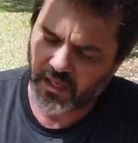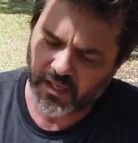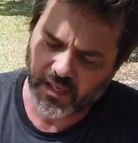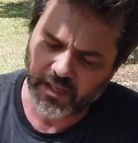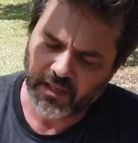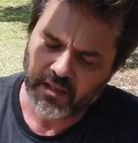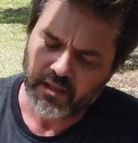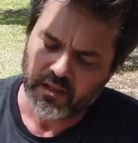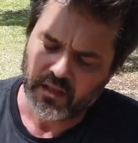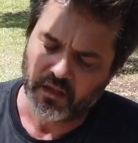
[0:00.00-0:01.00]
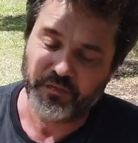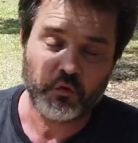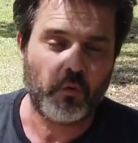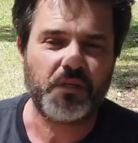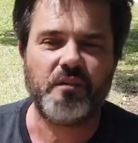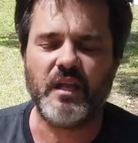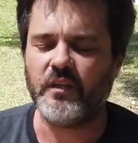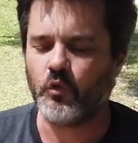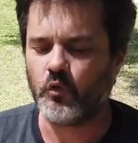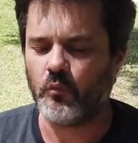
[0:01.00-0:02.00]
é, eventualmente
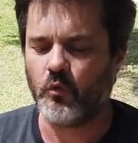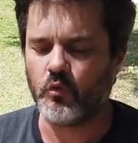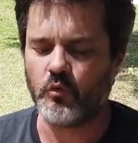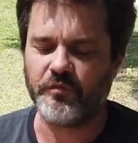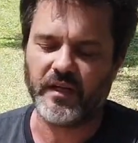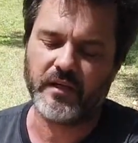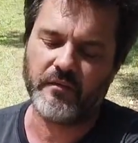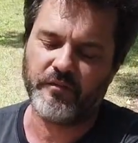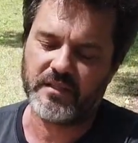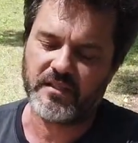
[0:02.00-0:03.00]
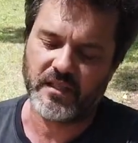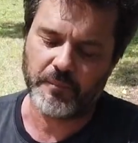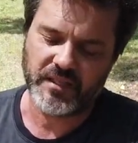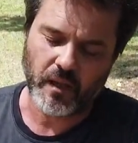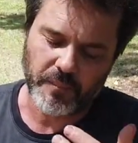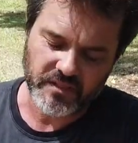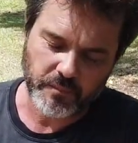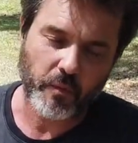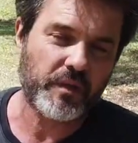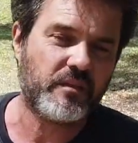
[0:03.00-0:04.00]
nem todo mundo vai, vai se adaptar,
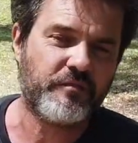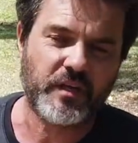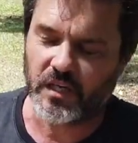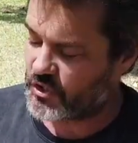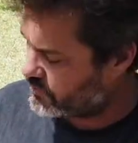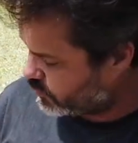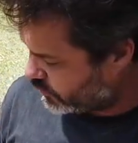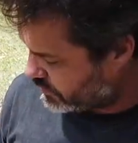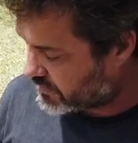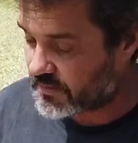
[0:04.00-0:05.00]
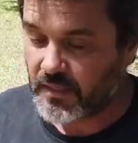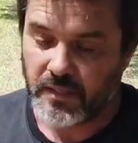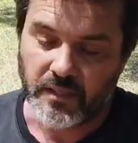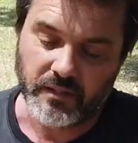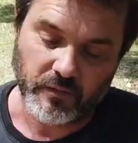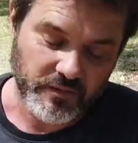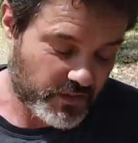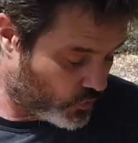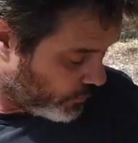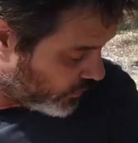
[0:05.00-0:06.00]
principalmente em viagens longas. Então existe